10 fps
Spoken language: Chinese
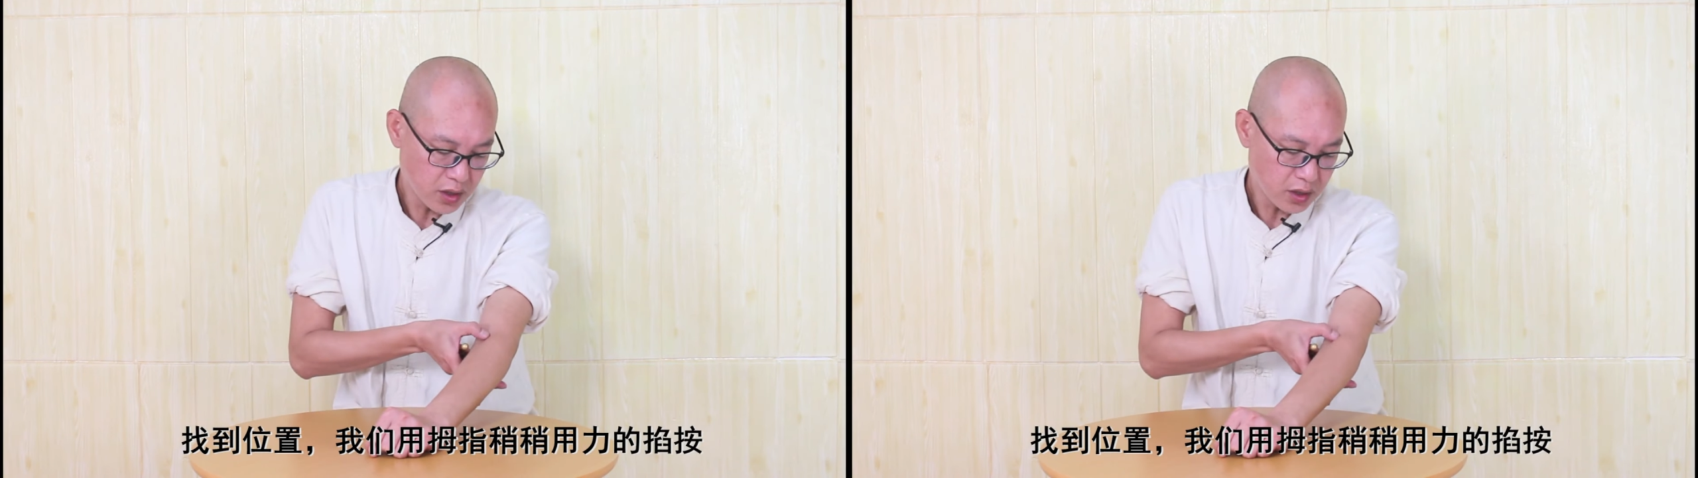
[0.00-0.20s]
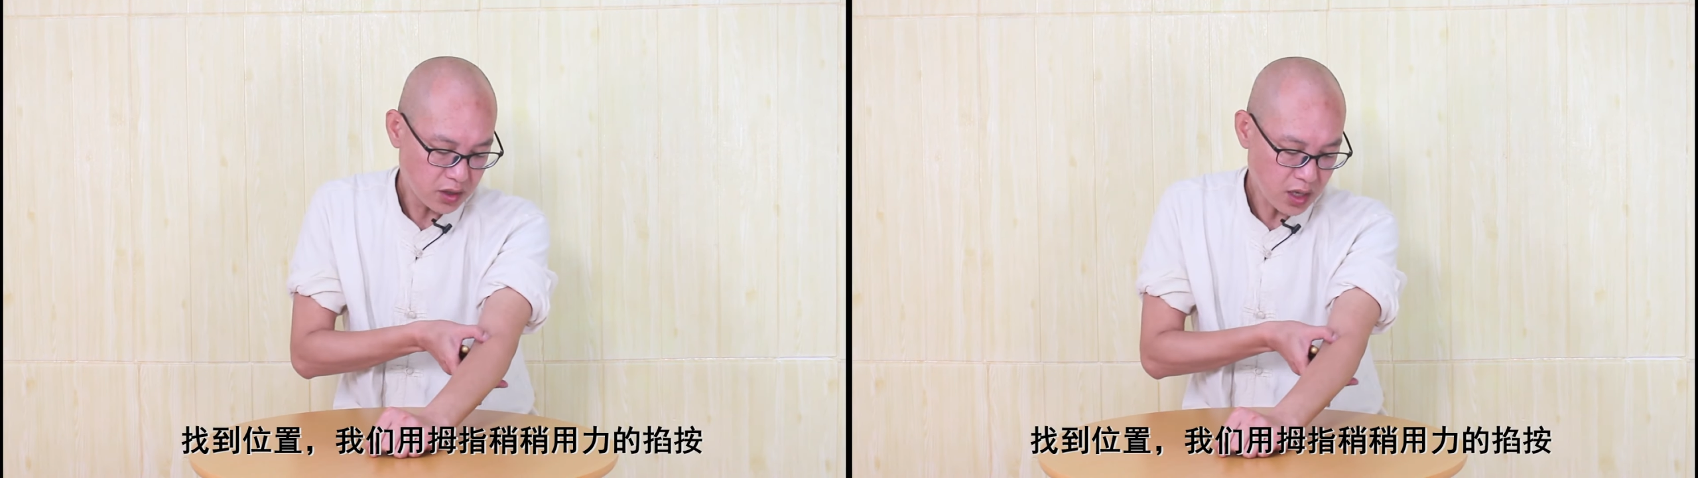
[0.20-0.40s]

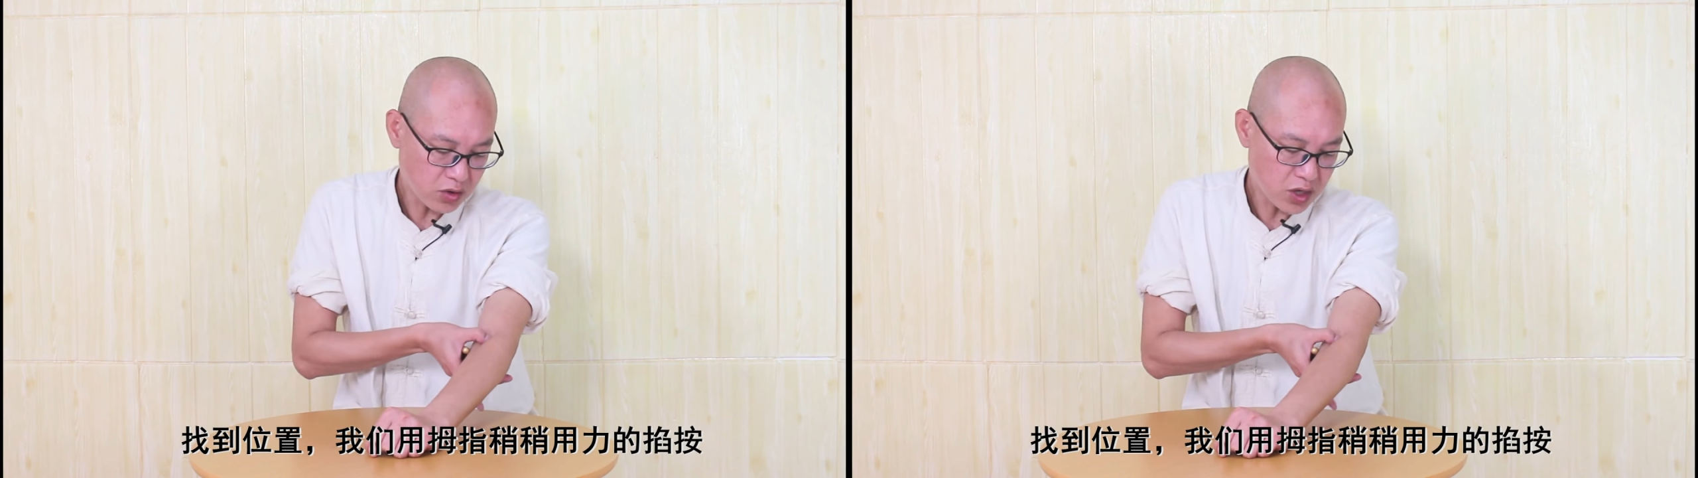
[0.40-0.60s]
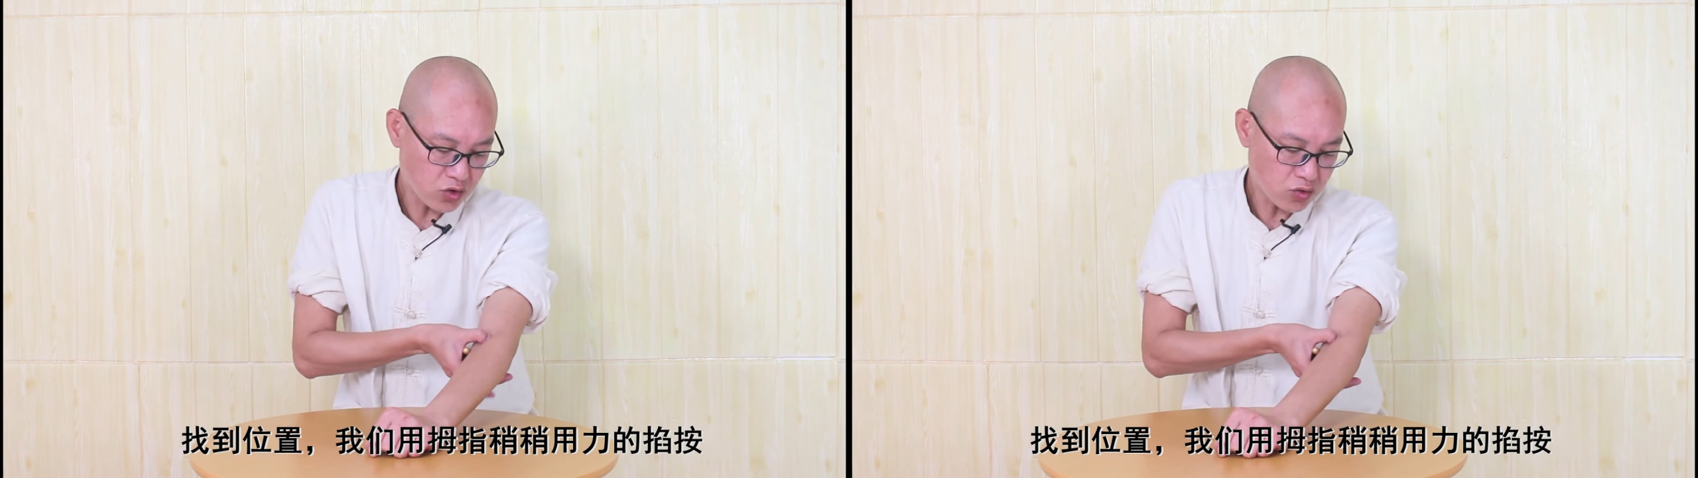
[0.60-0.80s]

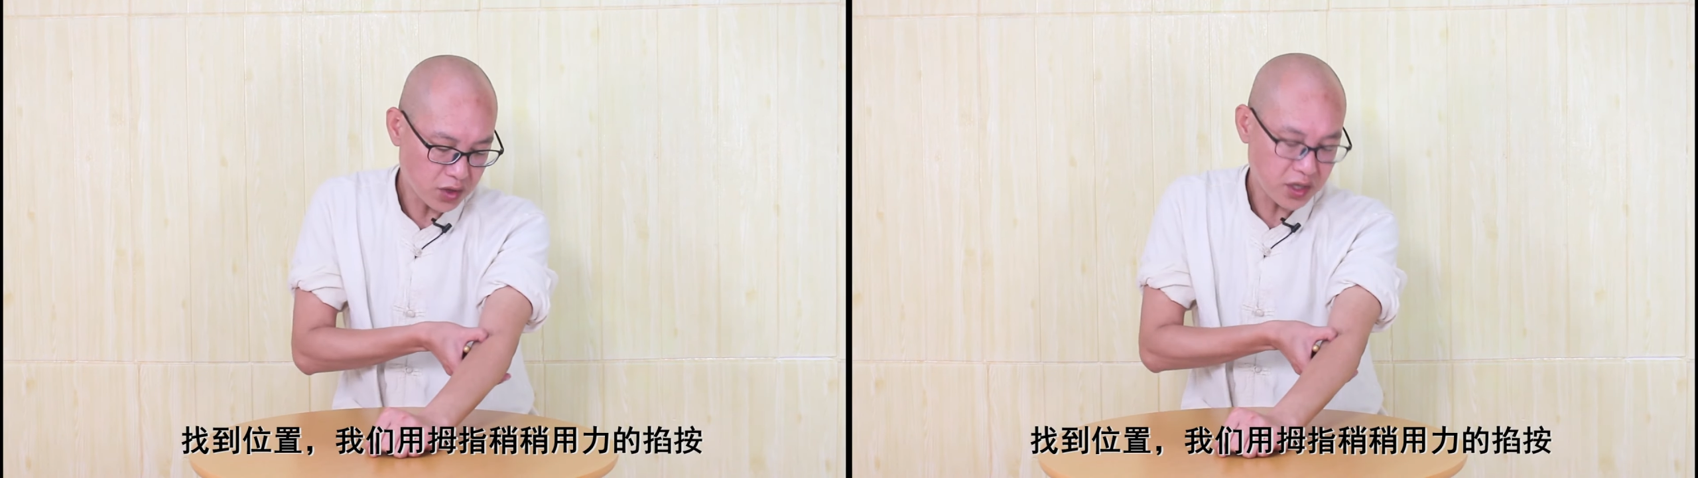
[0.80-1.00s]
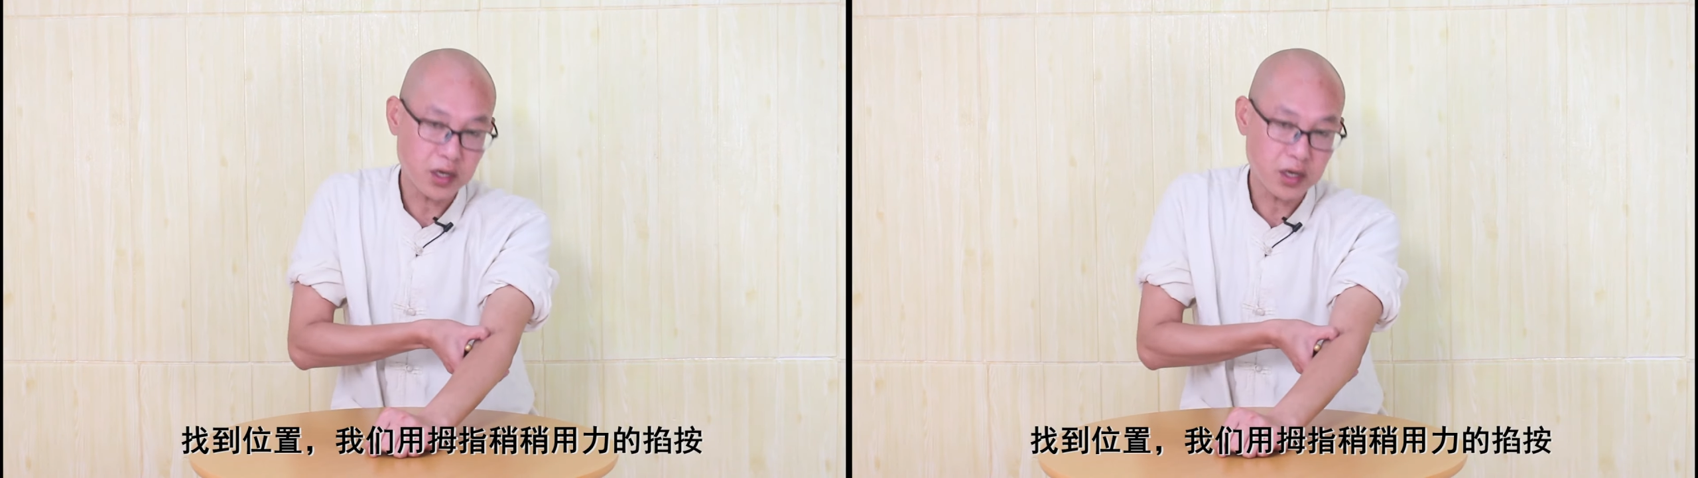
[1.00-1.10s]
稍稍用力